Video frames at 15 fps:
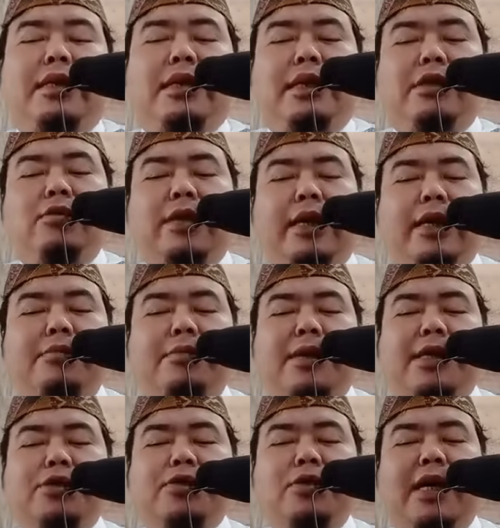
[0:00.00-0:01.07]
itulah yang
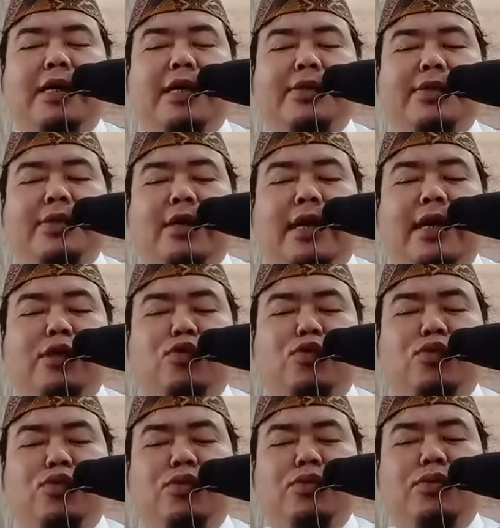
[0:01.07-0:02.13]
dimaksud
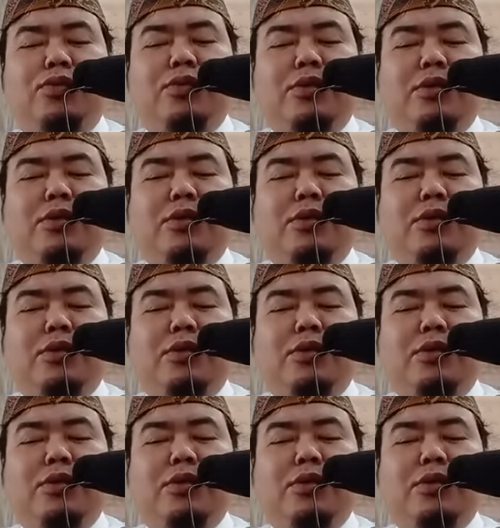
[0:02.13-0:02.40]
as-salatu